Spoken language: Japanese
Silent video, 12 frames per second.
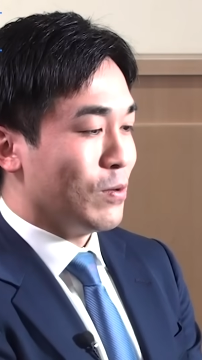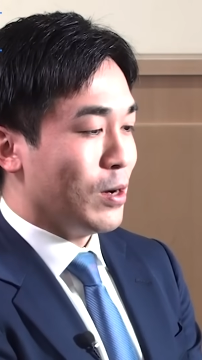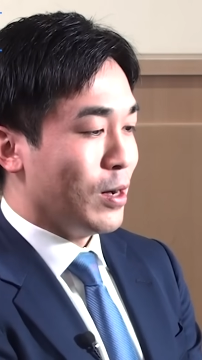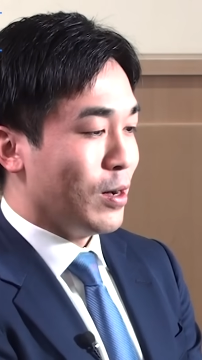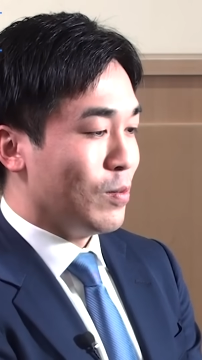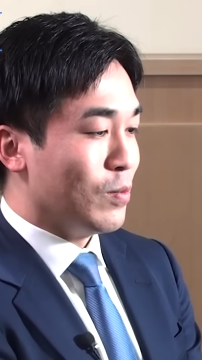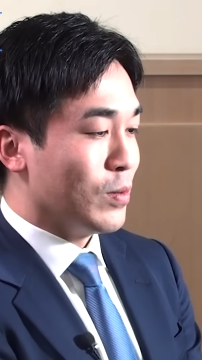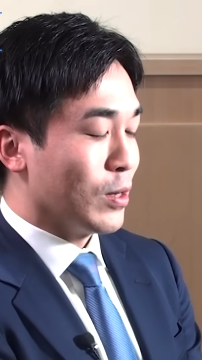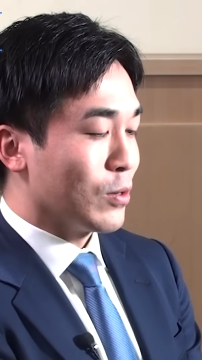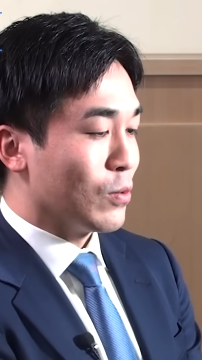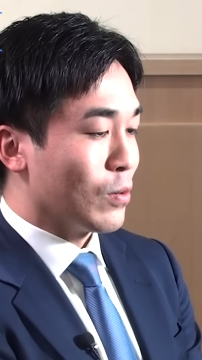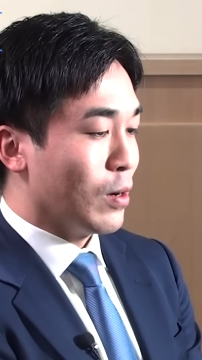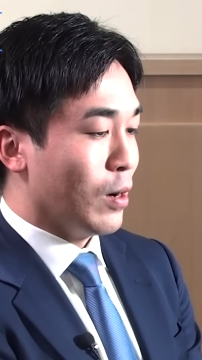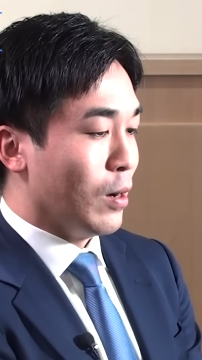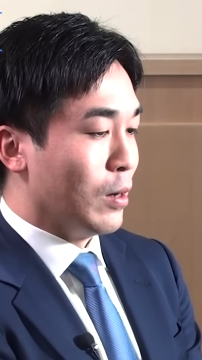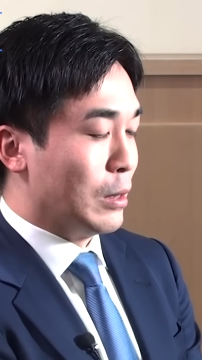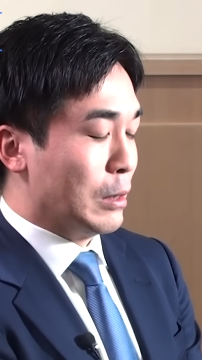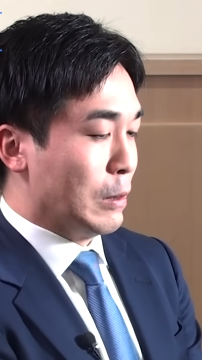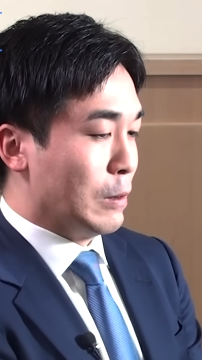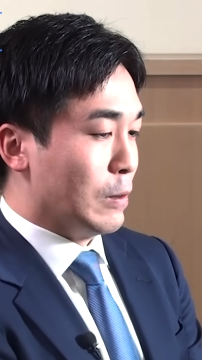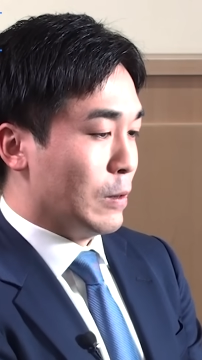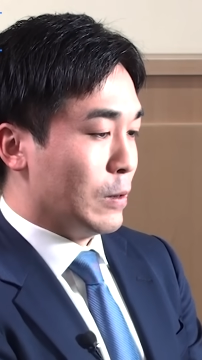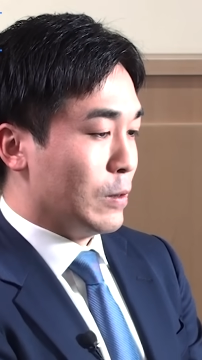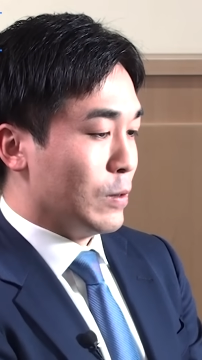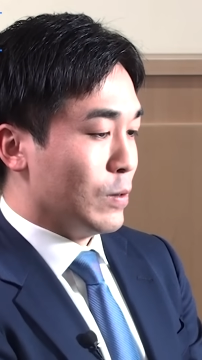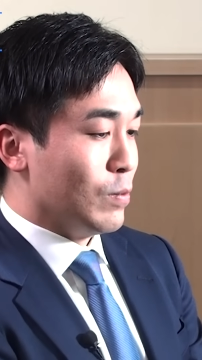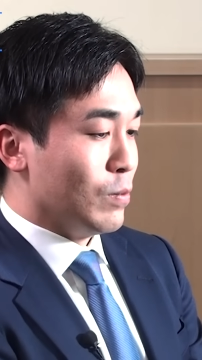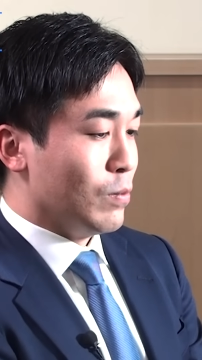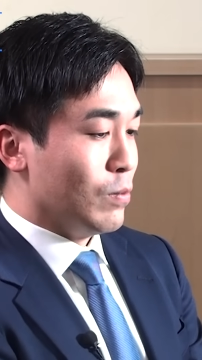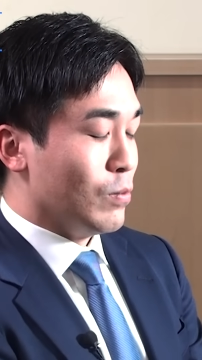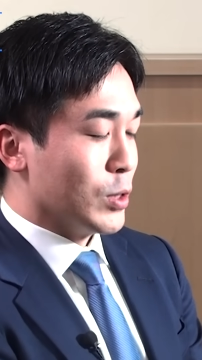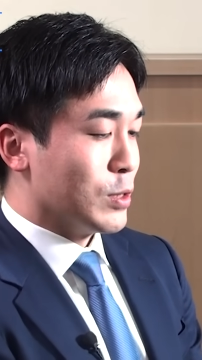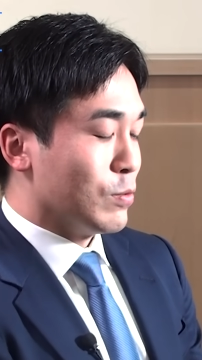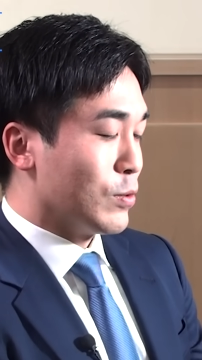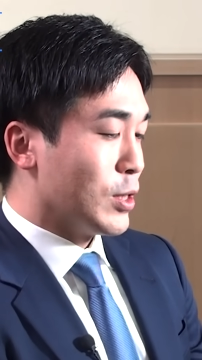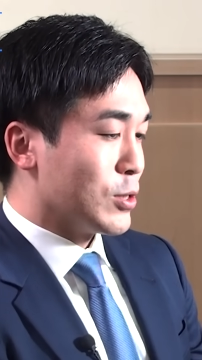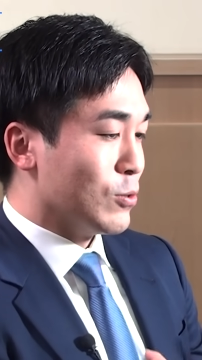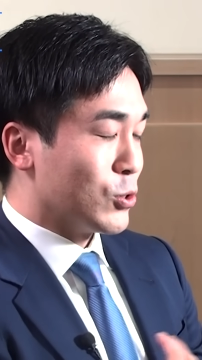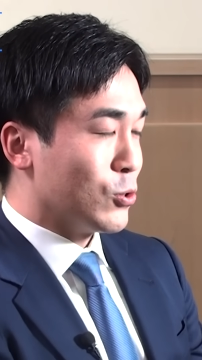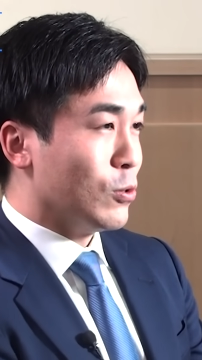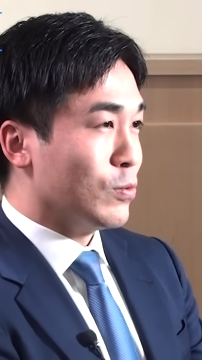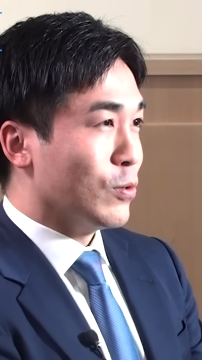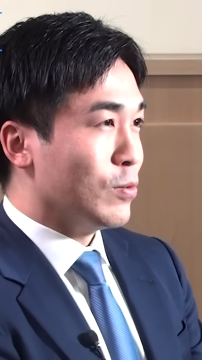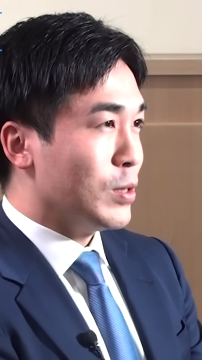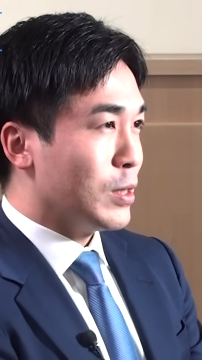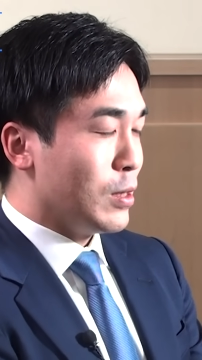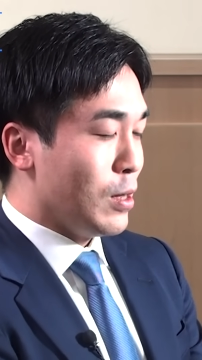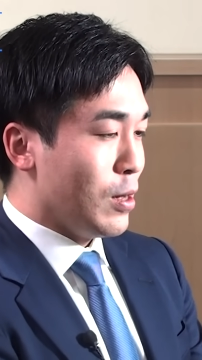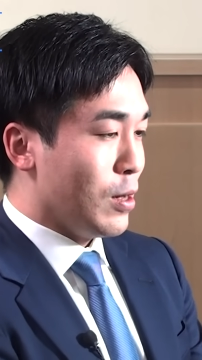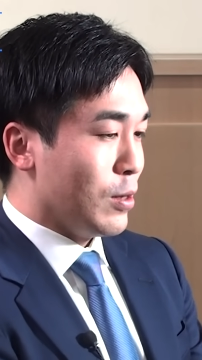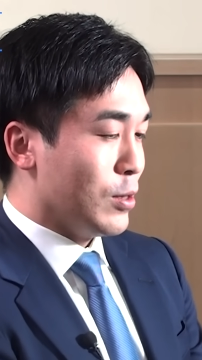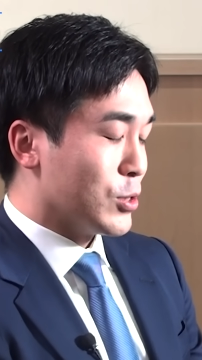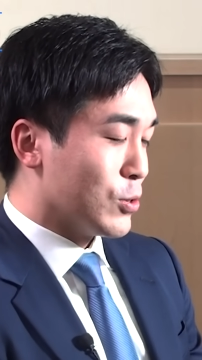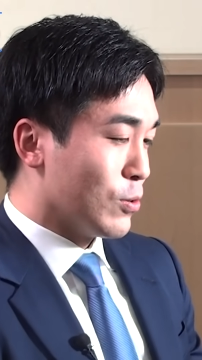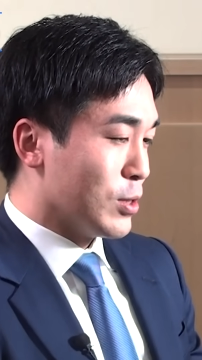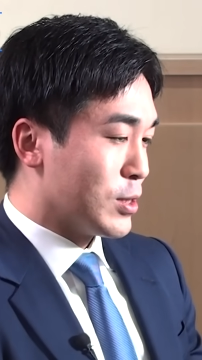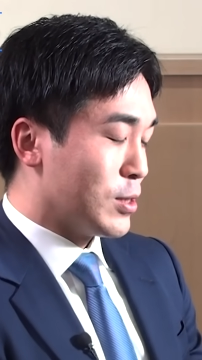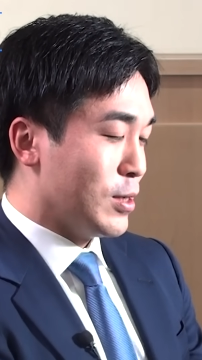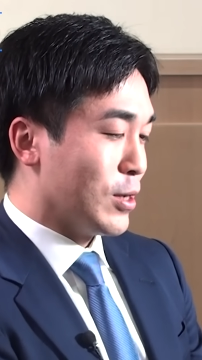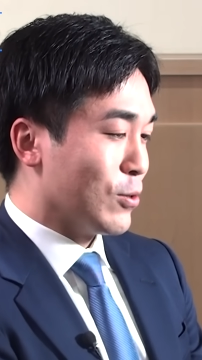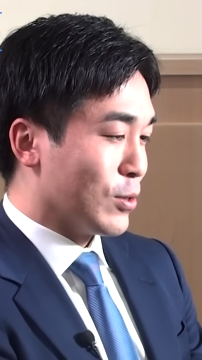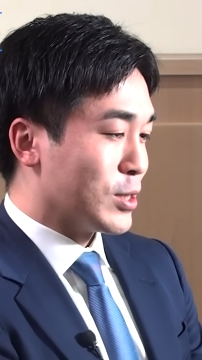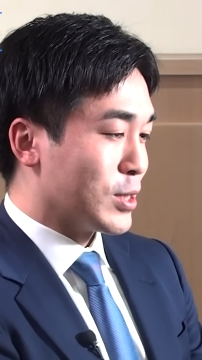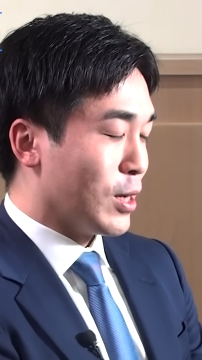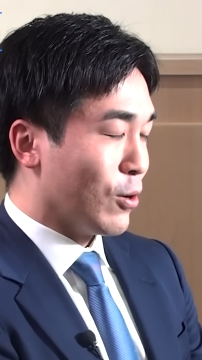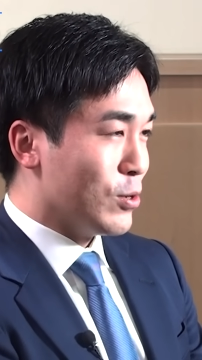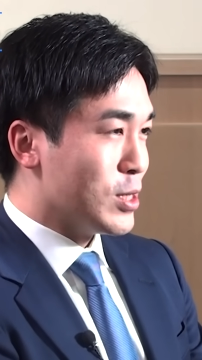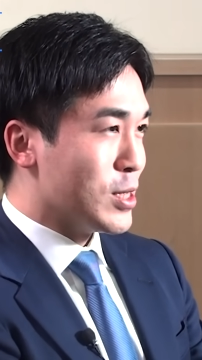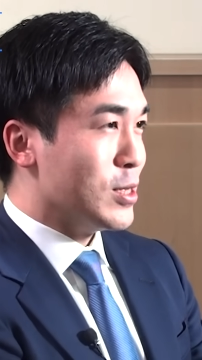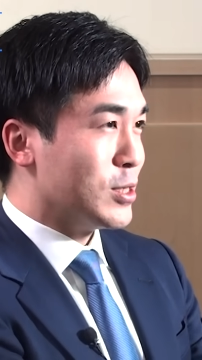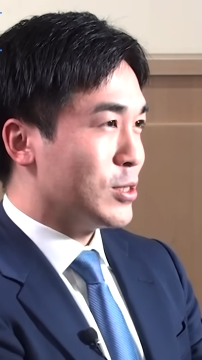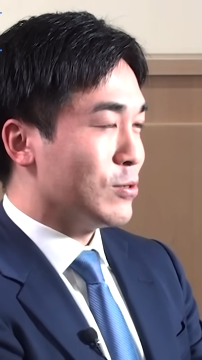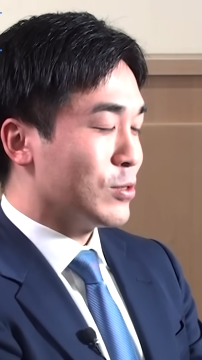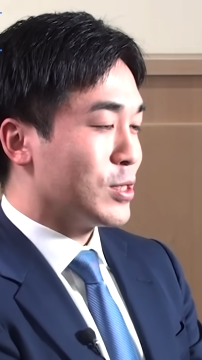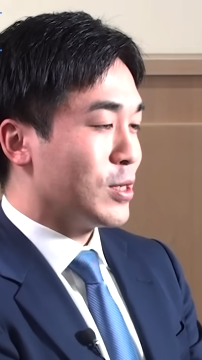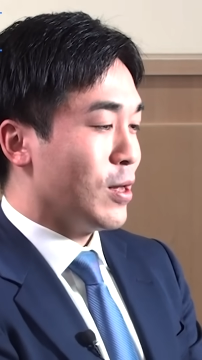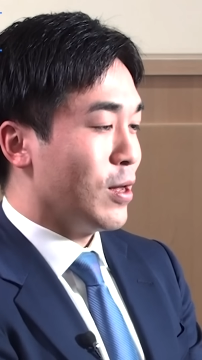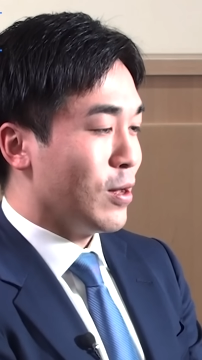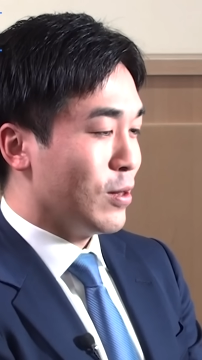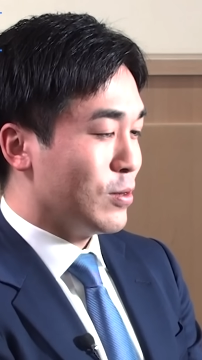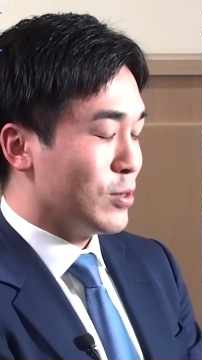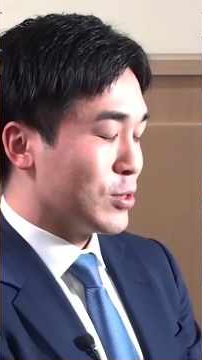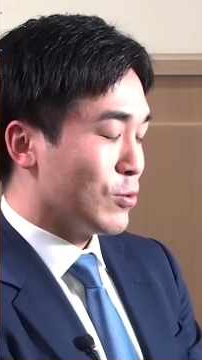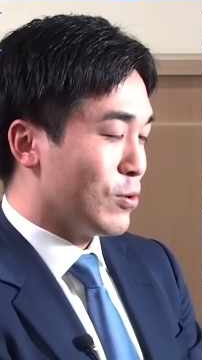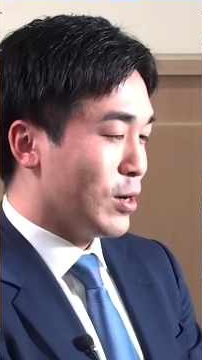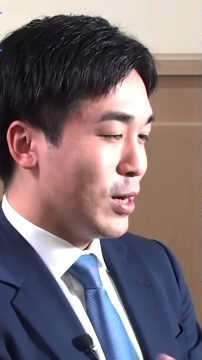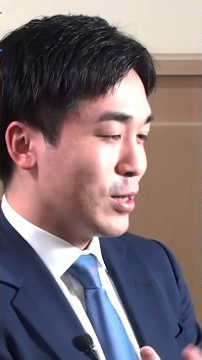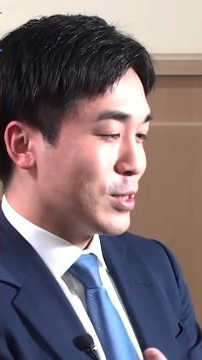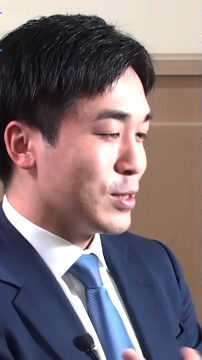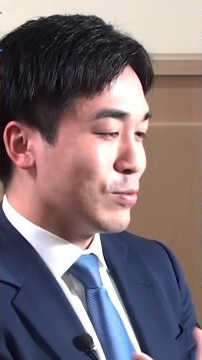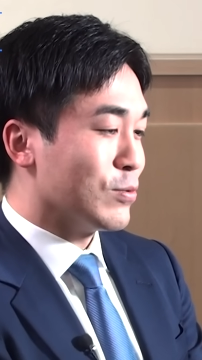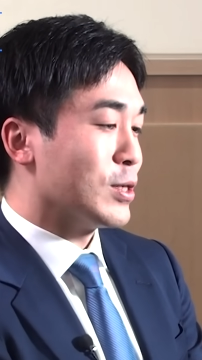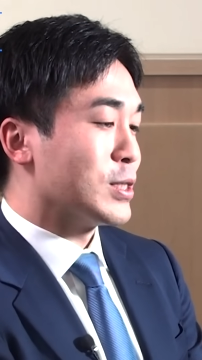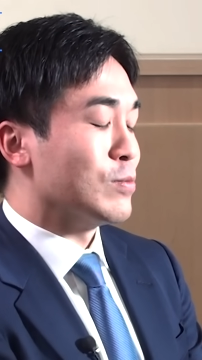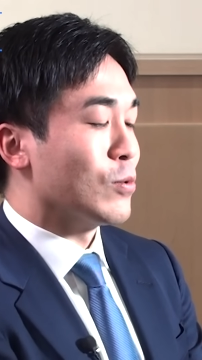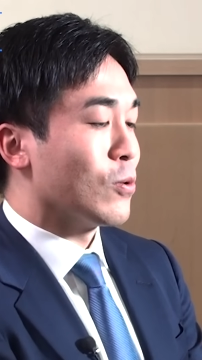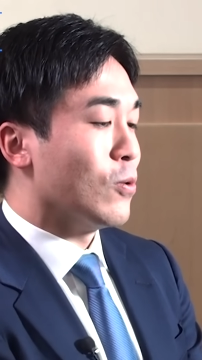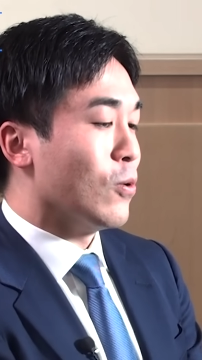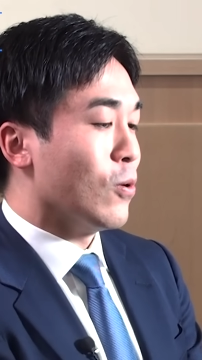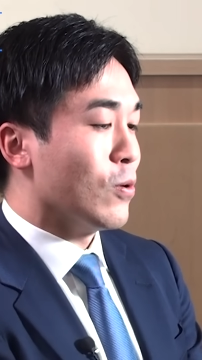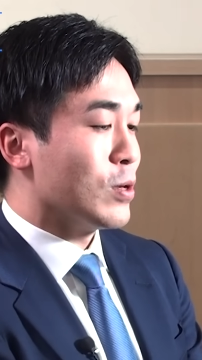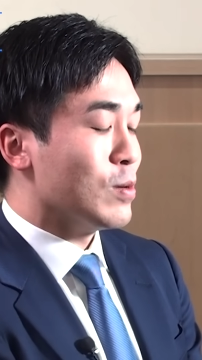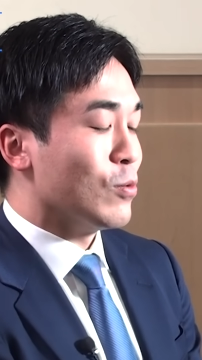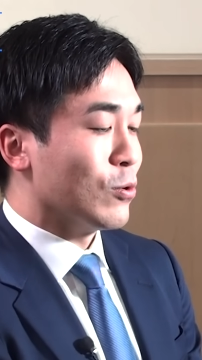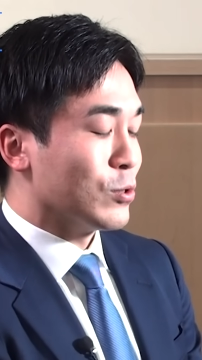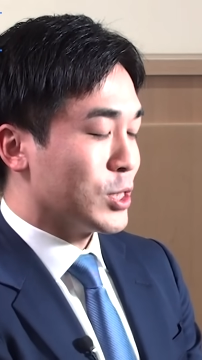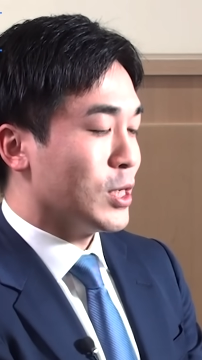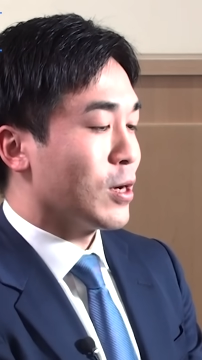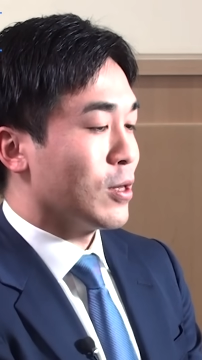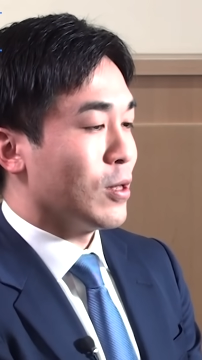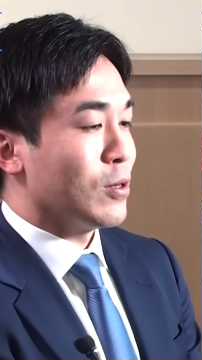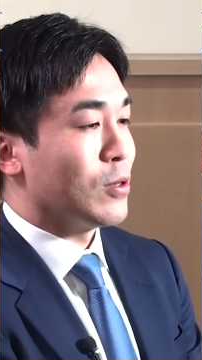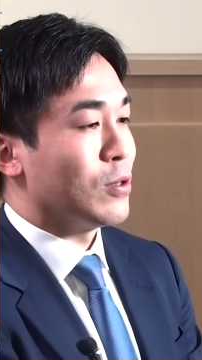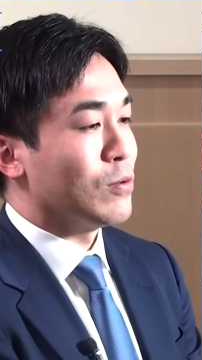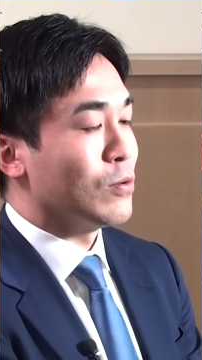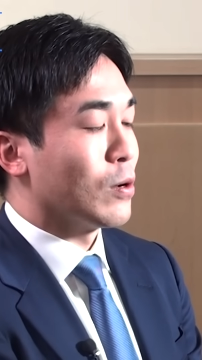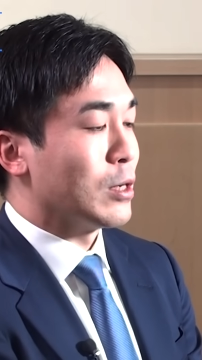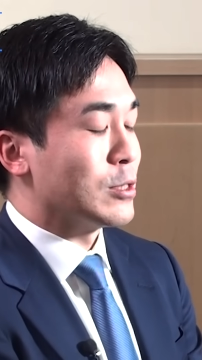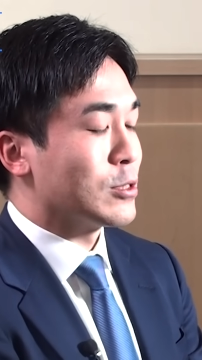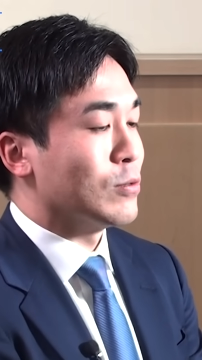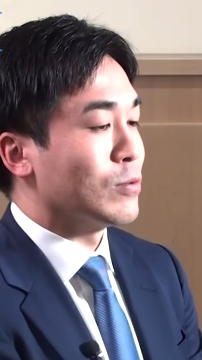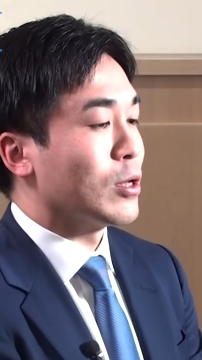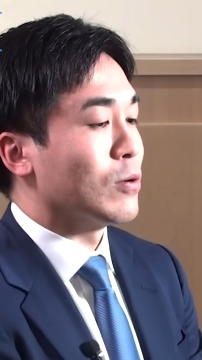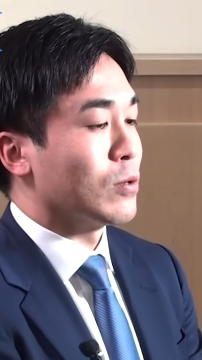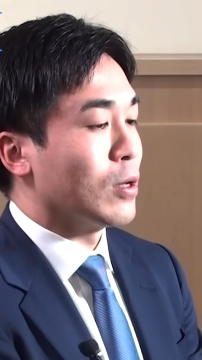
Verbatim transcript: は何て言うか、まあ、自分たちの勝負を見てで将棋好きな人たちがこう一喜一憂してでその中で自分たちもこういいものを仕上げてっていうのが理想なの